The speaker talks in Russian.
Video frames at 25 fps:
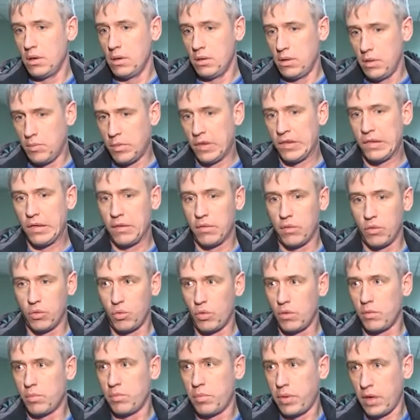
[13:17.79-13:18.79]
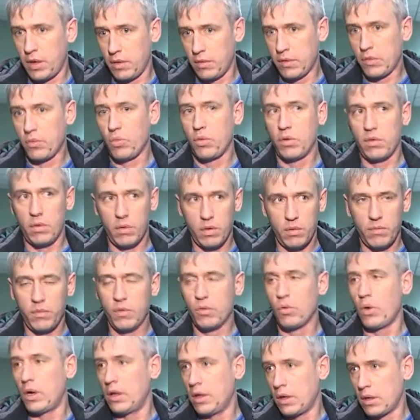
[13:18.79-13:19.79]
непосредственно, то есть происходит
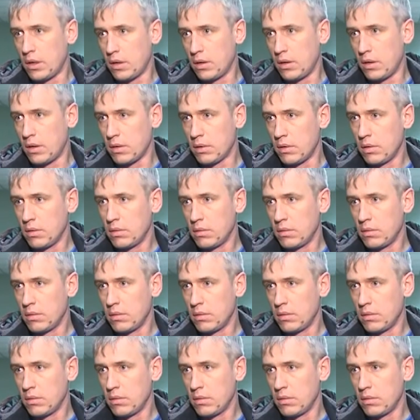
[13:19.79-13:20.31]
визуальный контакт.